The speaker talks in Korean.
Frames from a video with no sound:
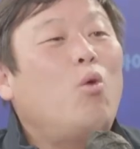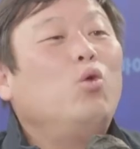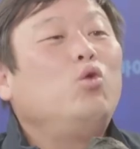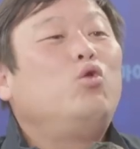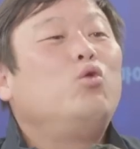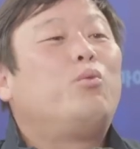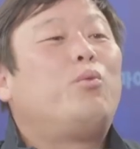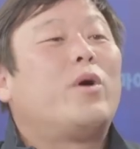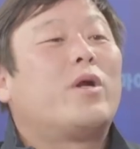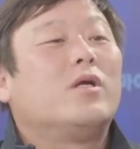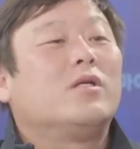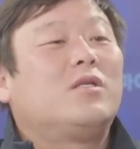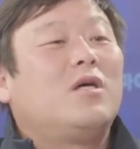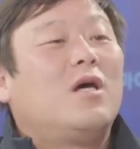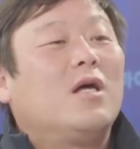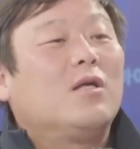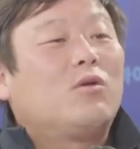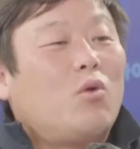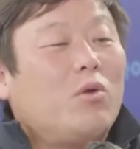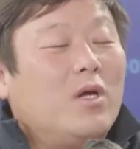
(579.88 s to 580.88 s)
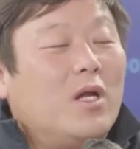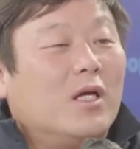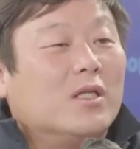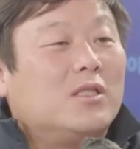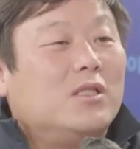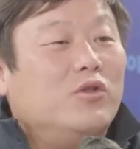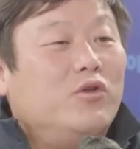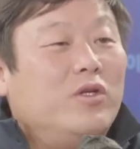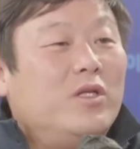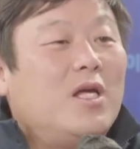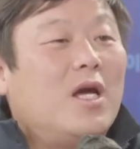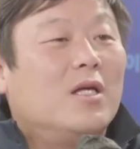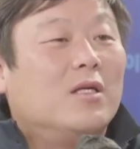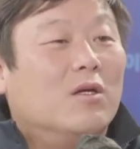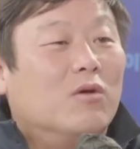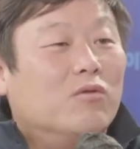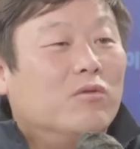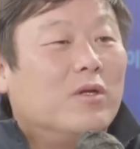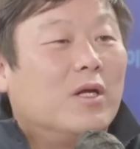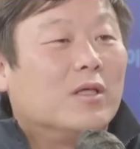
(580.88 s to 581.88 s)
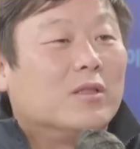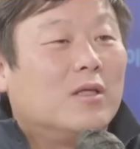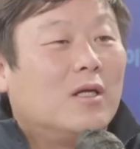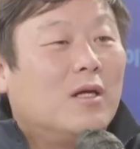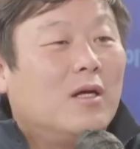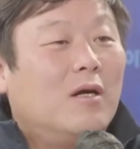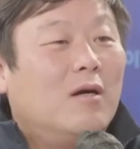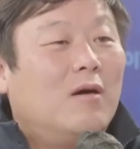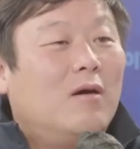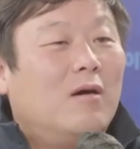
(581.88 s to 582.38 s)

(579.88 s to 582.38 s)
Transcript: 보수파를 차라통일하신 위대한 영웅이라잖아요.